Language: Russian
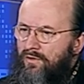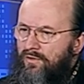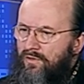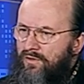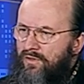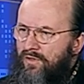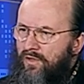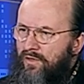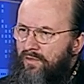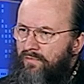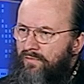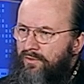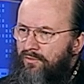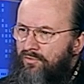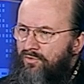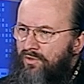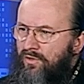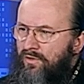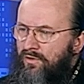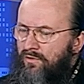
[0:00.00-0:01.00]
о социальном
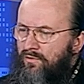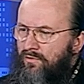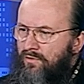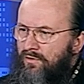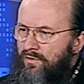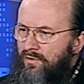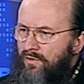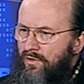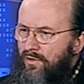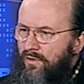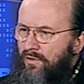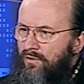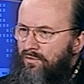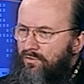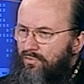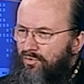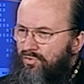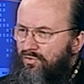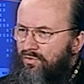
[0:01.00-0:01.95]
служении. То есть то,